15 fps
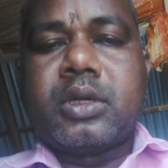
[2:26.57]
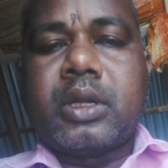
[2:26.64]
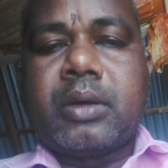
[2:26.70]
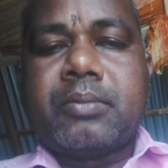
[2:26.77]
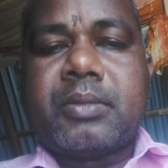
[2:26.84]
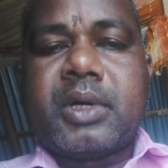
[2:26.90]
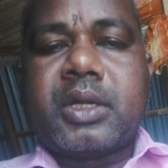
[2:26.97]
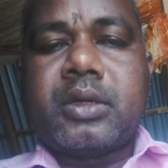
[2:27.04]

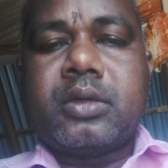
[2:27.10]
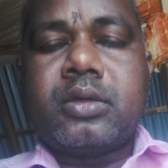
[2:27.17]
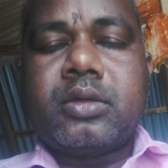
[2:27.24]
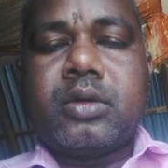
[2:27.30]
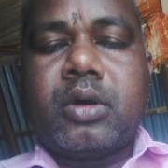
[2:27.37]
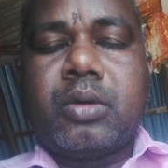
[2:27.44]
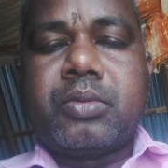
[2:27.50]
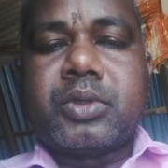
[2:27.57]
নাম্বার
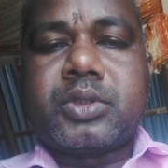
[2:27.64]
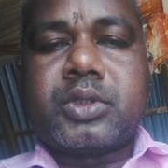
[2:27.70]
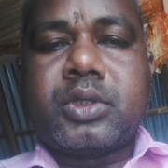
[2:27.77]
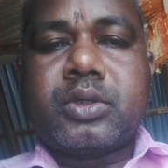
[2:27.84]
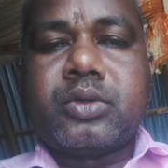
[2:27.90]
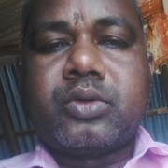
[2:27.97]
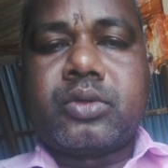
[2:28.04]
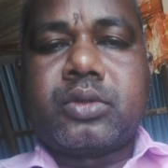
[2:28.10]

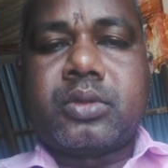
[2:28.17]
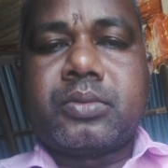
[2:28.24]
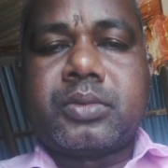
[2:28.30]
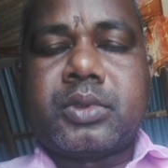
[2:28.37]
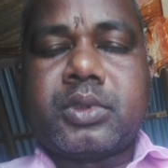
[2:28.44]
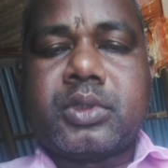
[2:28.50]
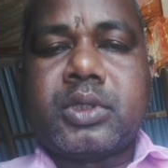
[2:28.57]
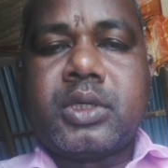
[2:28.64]
অবশ্যই
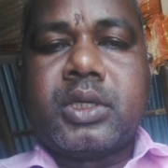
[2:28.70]
গুরুত্বপূর্ণ